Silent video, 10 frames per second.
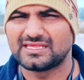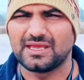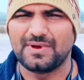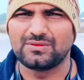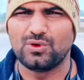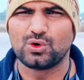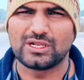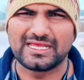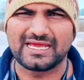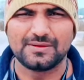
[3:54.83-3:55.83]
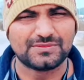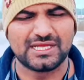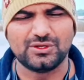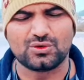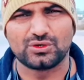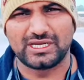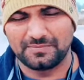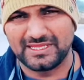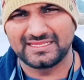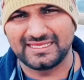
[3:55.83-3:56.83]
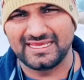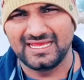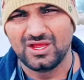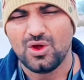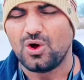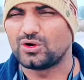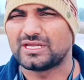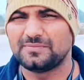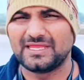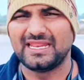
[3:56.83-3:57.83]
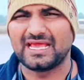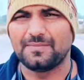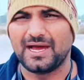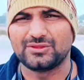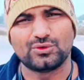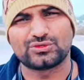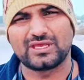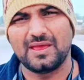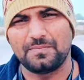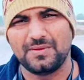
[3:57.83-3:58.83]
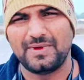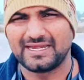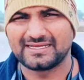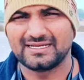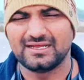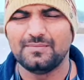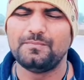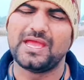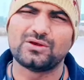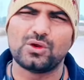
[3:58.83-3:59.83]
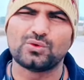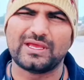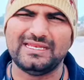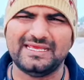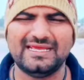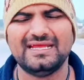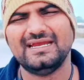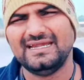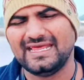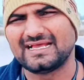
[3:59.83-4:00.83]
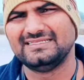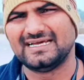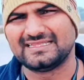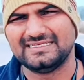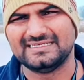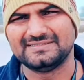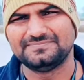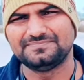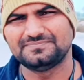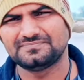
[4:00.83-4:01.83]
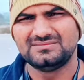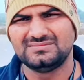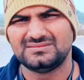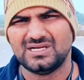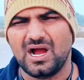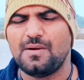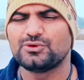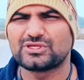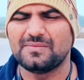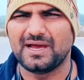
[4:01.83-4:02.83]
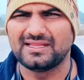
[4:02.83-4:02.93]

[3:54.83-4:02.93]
इसके बाद वो होटल के कर्मचारियों को टिप देती है और टिप देने के बाद उस कैब में बैठकर बेंगलुरु के लिए निकल जाती है अब उसके